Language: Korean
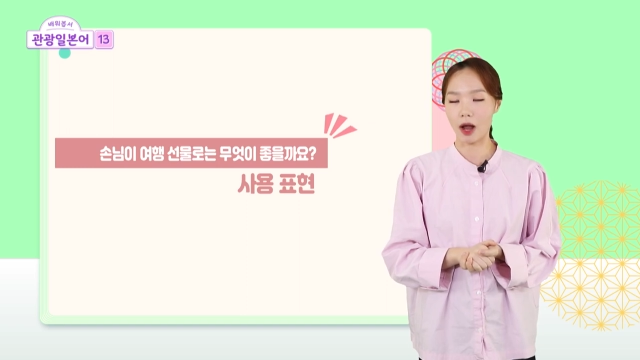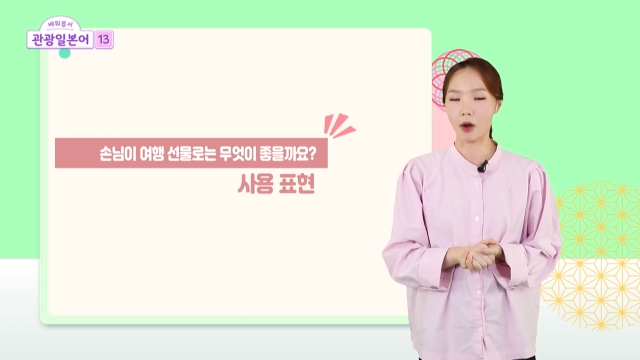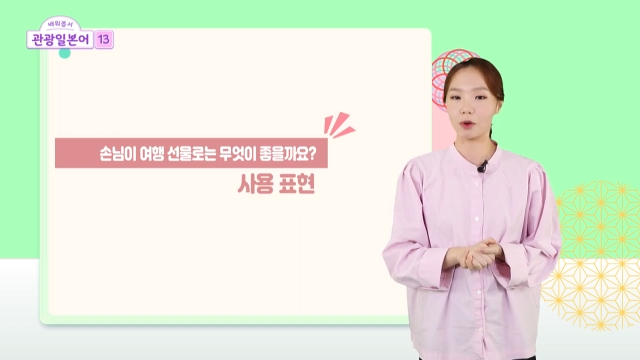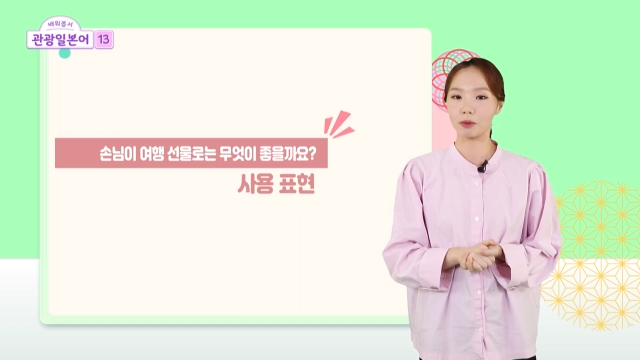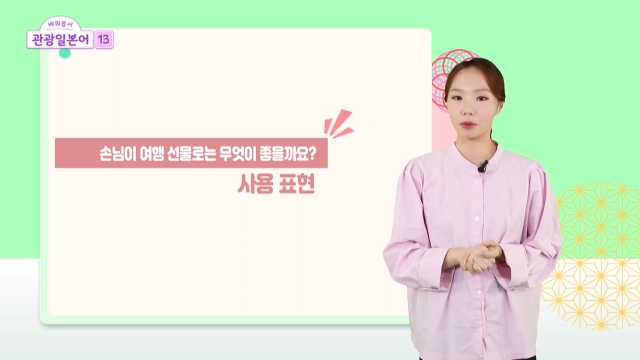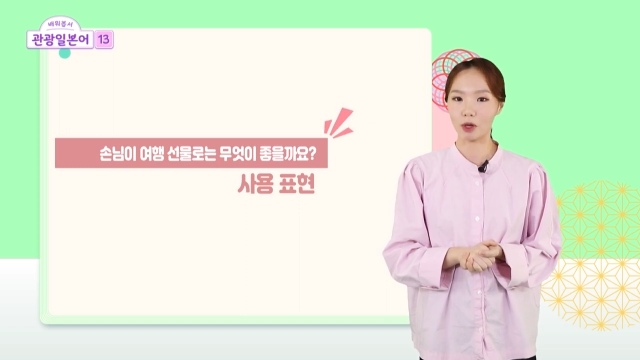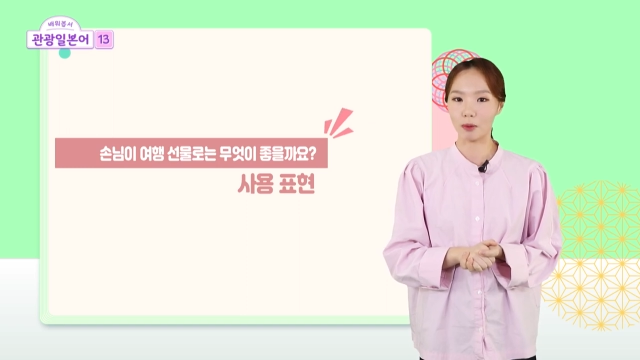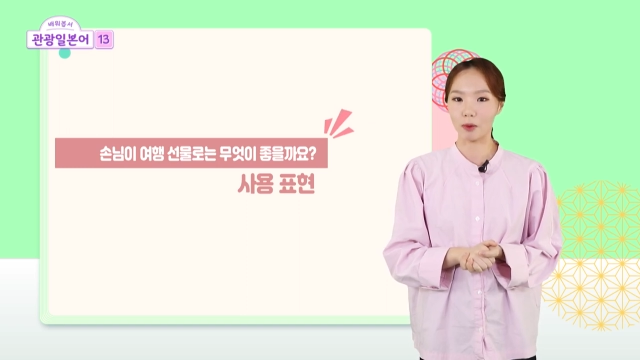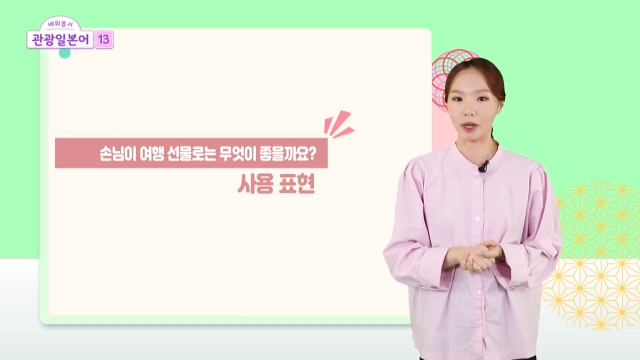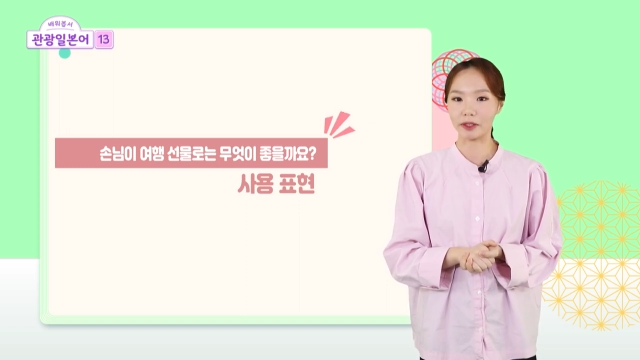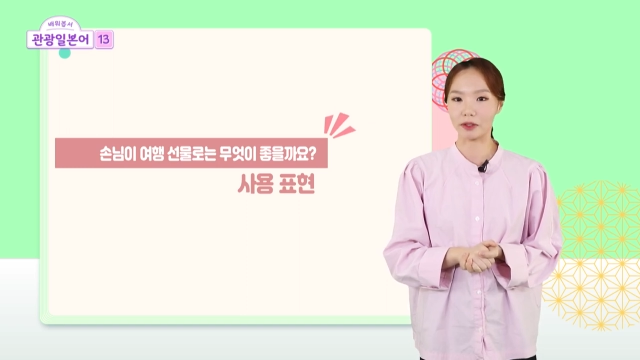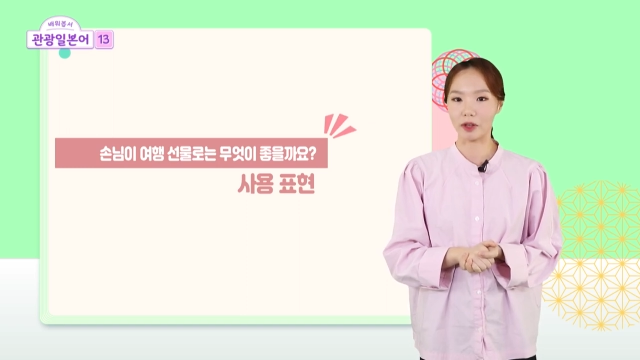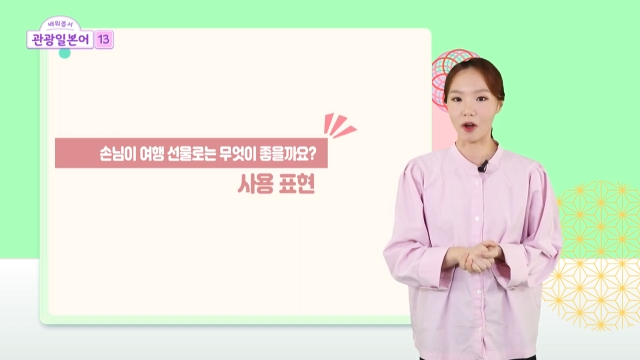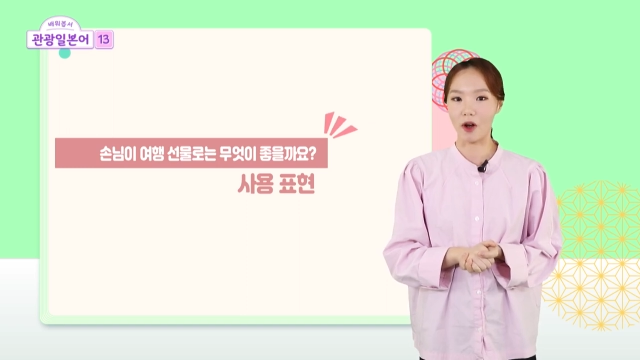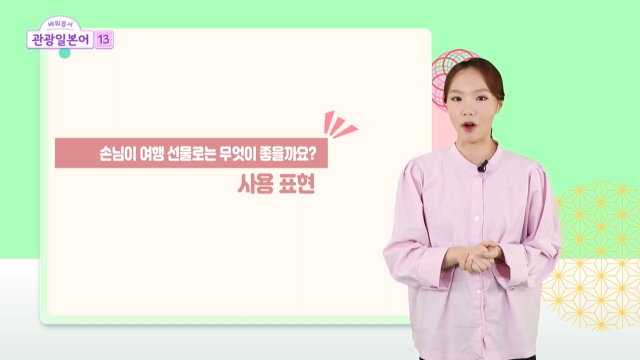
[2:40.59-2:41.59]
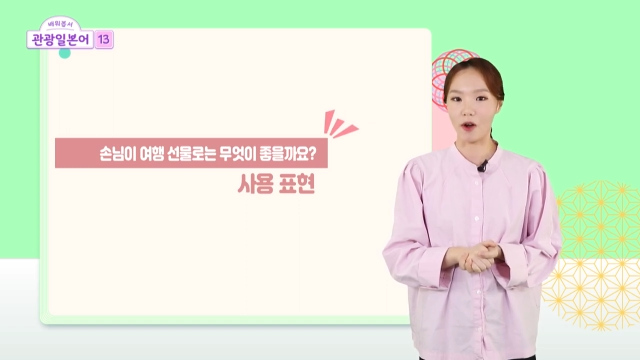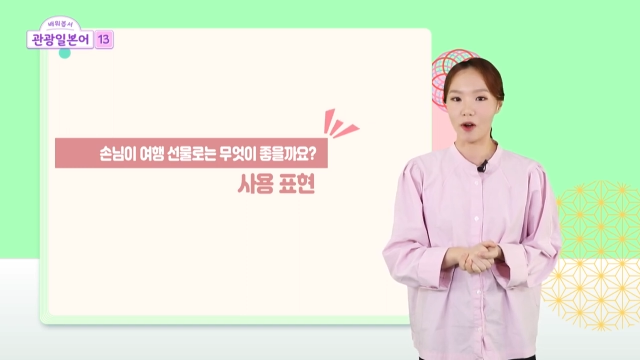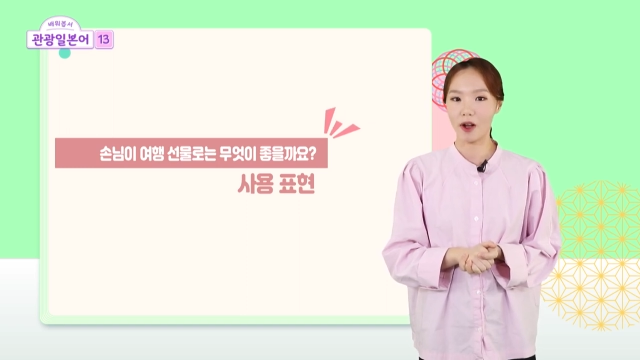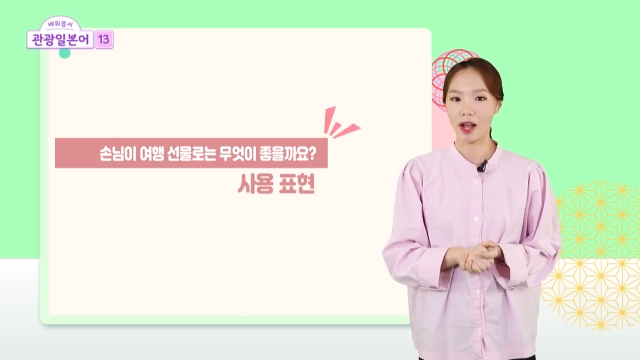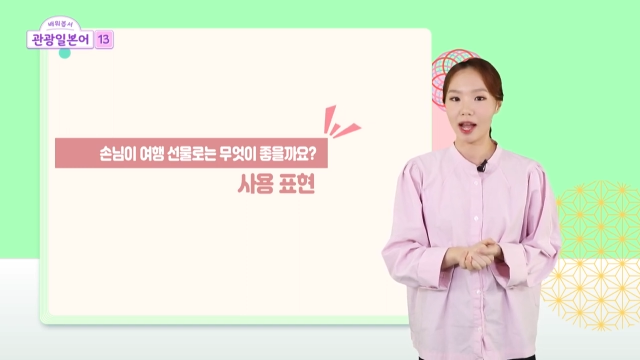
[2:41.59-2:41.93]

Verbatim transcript: 라고 물어보았죠.